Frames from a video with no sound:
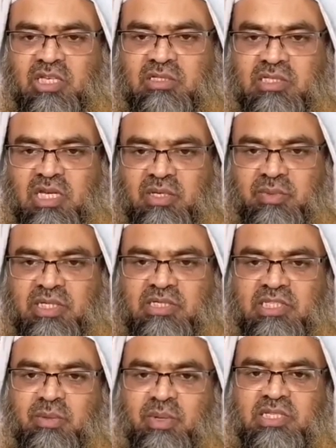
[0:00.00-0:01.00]
সার্টিফিকেট
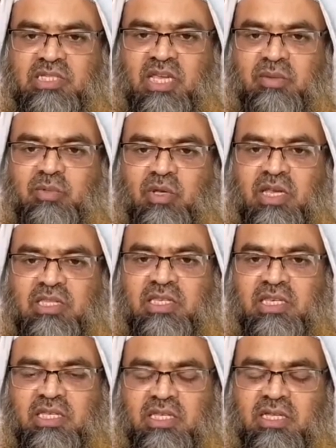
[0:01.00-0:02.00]
দিতে পারি যে আলহামদুলিল্লাহ
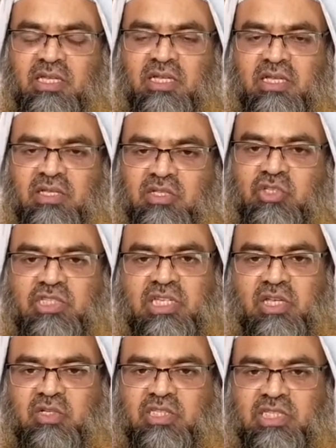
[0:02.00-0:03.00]
তিনি
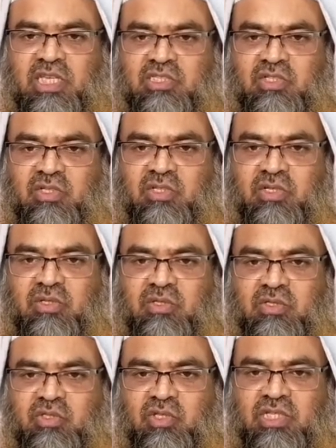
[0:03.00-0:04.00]
সত্যিকার অর্থে একজন
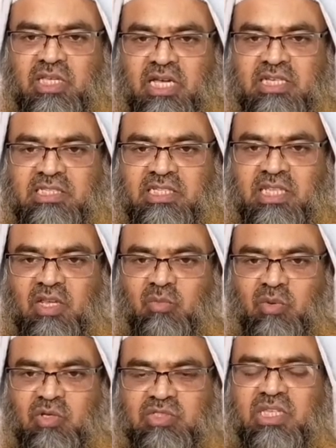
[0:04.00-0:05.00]
সহি আকিদার ধারক
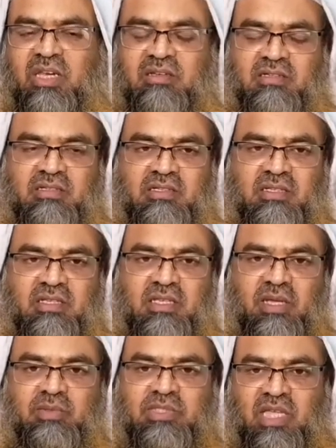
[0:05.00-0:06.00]
বাহক ছিলেন
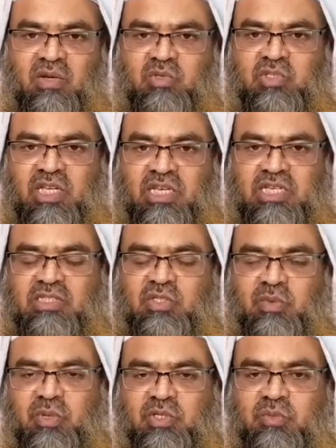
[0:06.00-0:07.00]
এবং তার অনুসারীরা এই
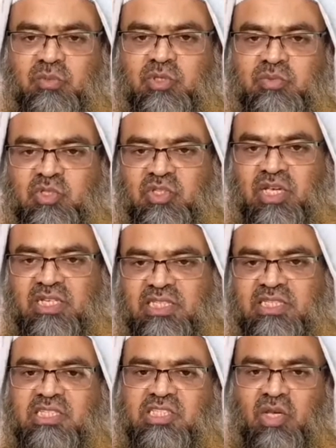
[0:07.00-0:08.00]
জন্য প্রথম প্রথম সহি
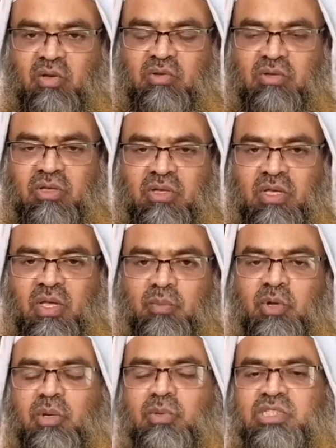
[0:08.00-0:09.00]
আকিদাতে ছিল
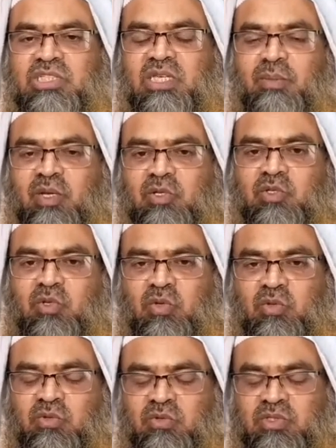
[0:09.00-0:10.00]
পরবর্তীতে
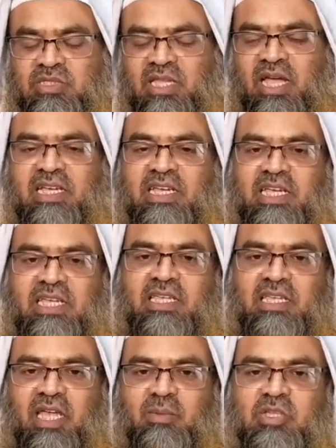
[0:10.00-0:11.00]
মানুষগুলো তাকেই
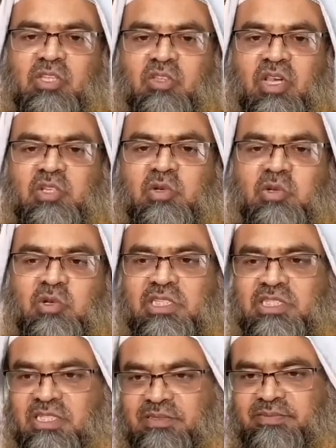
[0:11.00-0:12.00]
আবাদত করা শুরু করে দিছে